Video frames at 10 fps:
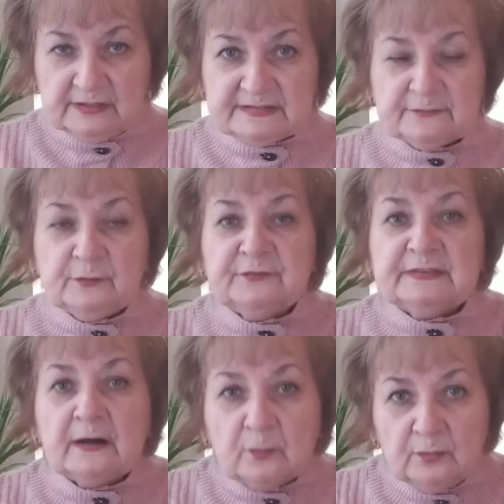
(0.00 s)
на свой
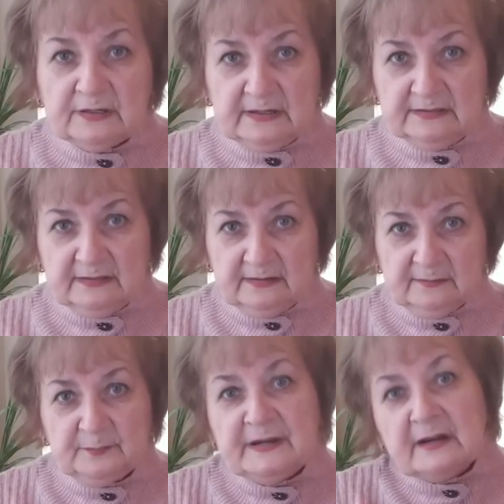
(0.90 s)
второй
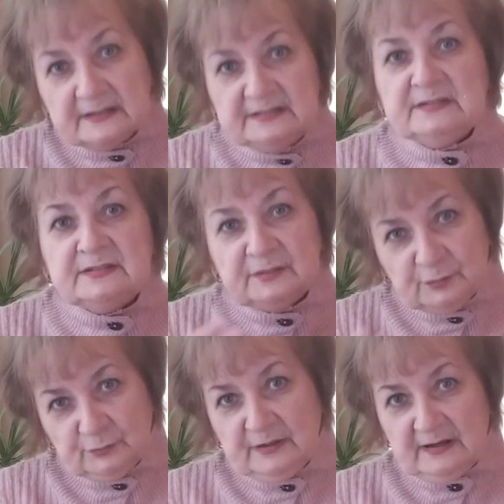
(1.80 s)
канал. Приходите
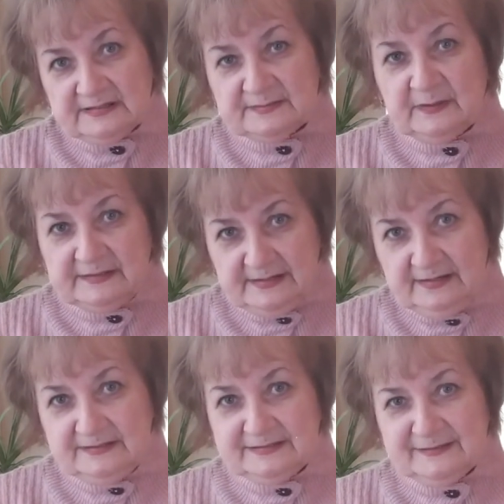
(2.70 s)
туда,
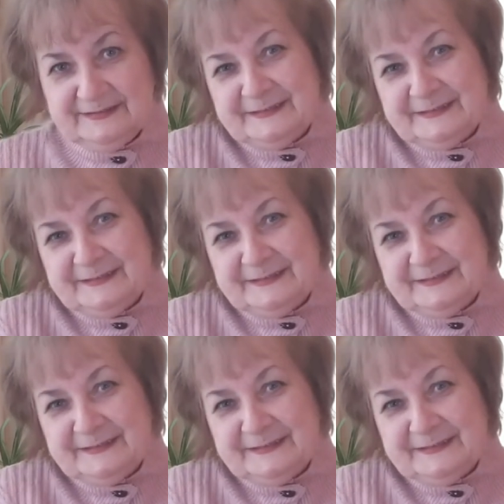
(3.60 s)
смотрите,